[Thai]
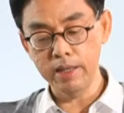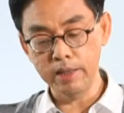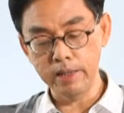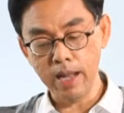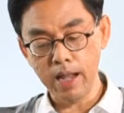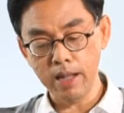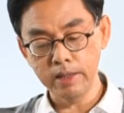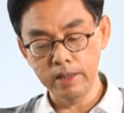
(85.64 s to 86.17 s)
อีก
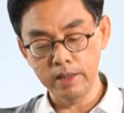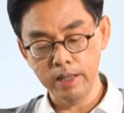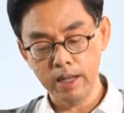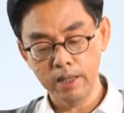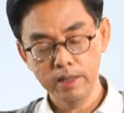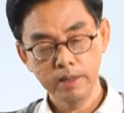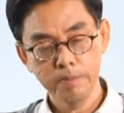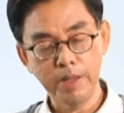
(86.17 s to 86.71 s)
หน้าหนึ่งเนี่
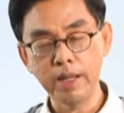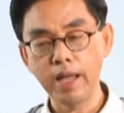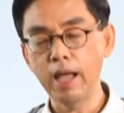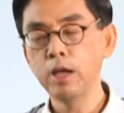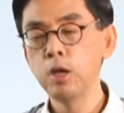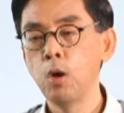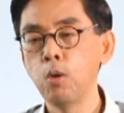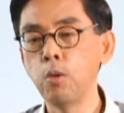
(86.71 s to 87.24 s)
ยเป็นไง
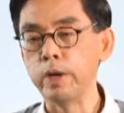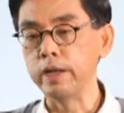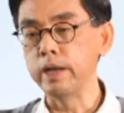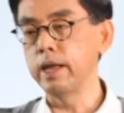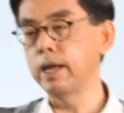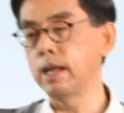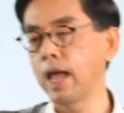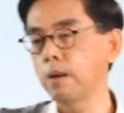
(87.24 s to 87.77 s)
หุ่น
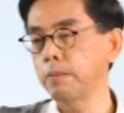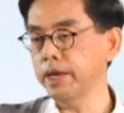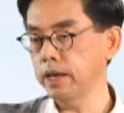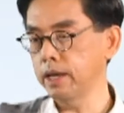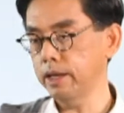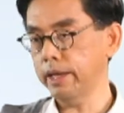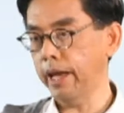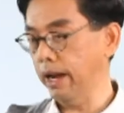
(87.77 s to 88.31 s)
ดีแล้วเมื่อ
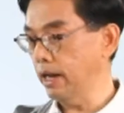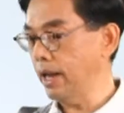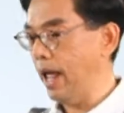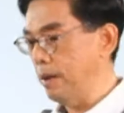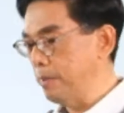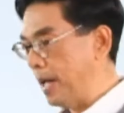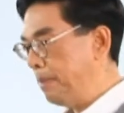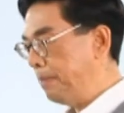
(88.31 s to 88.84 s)
กี้แข็งแร
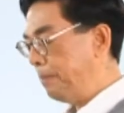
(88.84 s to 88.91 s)
งไหม